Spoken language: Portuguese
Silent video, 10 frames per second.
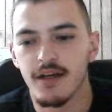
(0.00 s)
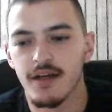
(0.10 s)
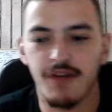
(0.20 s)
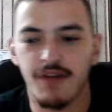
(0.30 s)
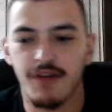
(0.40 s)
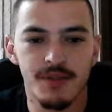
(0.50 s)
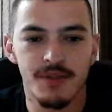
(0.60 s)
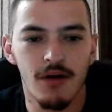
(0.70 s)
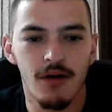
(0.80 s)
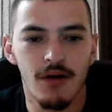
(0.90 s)
Fala
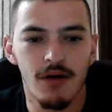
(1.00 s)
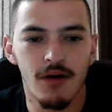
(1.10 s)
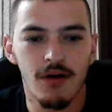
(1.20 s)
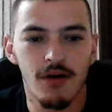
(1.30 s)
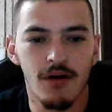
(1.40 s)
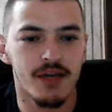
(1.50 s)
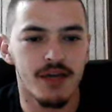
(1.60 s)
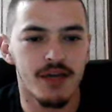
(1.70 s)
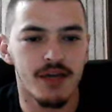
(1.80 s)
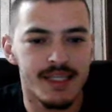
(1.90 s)
pessoal, tudo bem
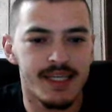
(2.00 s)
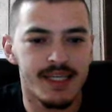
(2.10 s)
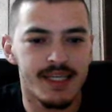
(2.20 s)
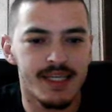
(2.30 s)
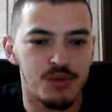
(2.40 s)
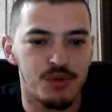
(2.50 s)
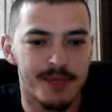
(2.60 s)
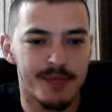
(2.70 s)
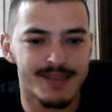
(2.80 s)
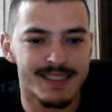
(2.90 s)
com vocês? Eu
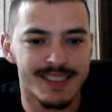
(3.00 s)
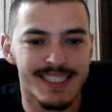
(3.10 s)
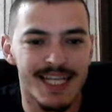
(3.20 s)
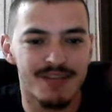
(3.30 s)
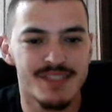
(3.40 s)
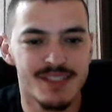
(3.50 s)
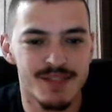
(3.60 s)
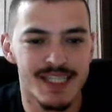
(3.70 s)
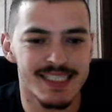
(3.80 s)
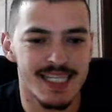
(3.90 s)
espero que sim, Davi
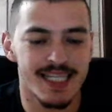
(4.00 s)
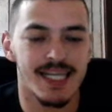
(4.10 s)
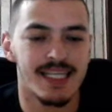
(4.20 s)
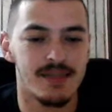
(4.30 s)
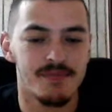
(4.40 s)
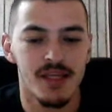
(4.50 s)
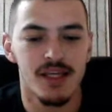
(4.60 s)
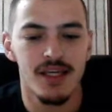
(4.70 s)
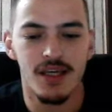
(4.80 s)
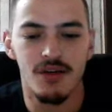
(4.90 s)
Silva Designer aqui.
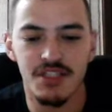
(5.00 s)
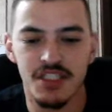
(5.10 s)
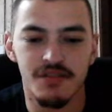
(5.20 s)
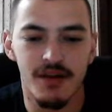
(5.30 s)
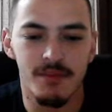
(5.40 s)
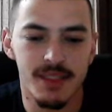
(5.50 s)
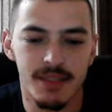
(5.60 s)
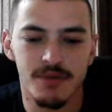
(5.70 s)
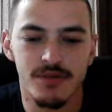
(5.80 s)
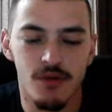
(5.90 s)
E hoje a gente vai aprender,
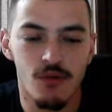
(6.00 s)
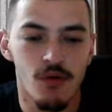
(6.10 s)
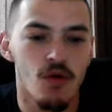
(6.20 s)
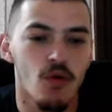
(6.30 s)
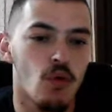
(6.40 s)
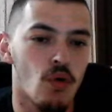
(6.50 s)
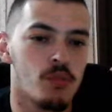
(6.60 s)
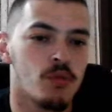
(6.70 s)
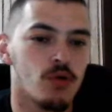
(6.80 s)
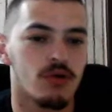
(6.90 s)
pessoal,
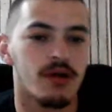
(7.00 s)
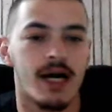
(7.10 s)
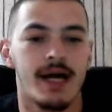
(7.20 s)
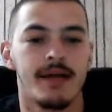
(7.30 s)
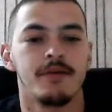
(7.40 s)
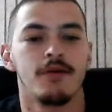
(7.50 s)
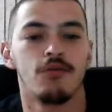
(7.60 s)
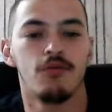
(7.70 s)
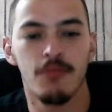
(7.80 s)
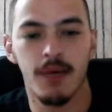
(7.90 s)
como colocar
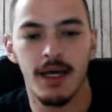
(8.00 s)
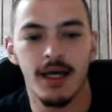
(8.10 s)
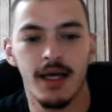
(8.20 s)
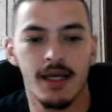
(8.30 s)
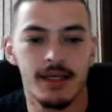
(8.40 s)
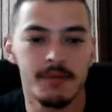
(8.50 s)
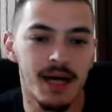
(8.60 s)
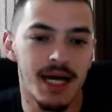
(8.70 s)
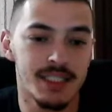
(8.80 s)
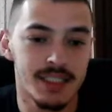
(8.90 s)
uma
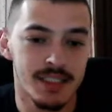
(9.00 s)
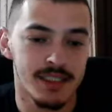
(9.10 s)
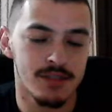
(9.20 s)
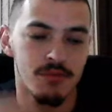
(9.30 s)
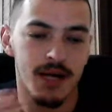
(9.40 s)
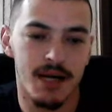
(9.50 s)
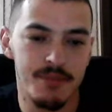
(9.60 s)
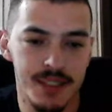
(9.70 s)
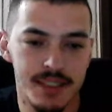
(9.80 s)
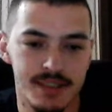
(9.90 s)
imagem numa
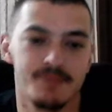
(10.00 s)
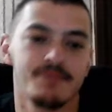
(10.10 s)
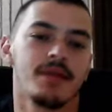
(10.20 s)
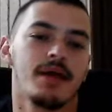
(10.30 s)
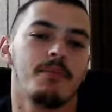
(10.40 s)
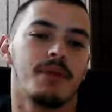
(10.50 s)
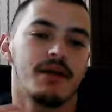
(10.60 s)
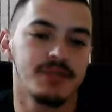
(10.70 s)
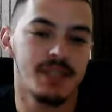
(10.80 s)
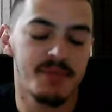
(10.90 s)
camisa para
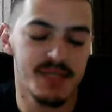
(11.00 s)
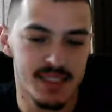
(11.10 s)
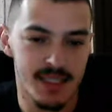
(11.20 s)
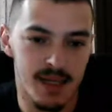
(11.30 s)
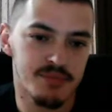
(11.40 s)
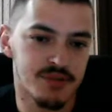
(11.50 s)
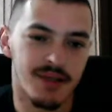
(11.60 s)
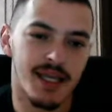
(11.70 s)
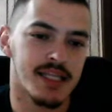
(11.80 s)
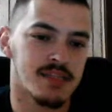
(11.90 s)
você apresentar para o seu
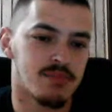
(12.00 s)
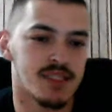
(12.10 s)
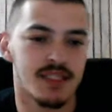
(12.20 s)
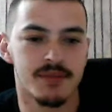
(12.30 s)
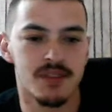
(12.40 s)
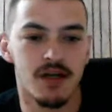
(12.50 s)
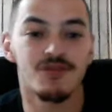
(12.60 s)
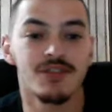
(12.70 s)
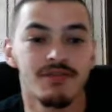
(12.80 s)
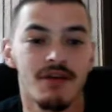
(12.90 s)
cliente. Por exemplo, assim, ó,
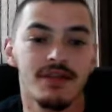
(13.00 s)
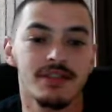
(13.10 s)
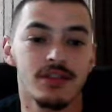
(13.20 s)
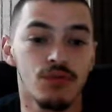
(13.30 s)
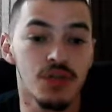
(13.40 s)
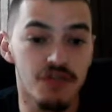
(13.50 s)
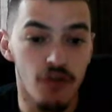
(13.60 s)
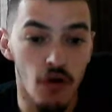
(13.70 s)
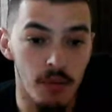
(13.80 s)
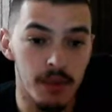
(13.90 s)
você vai fazer um
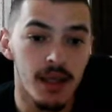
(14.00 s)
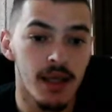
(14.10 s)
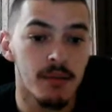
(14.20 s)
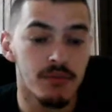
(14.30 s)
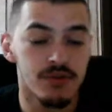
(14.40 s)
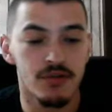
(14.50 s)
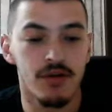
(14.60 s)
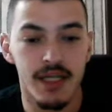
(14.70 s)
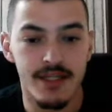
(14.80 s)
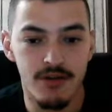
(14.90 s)
uniforme para o seu
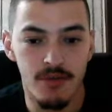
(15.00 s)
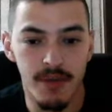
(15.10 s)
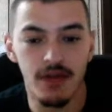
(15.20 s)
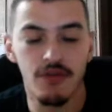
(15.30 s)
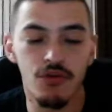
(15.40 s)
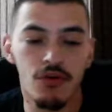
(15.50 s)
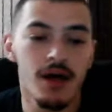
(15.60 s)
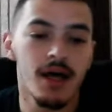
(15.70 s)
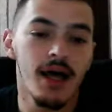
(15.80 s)
cliente. Como é que eu vou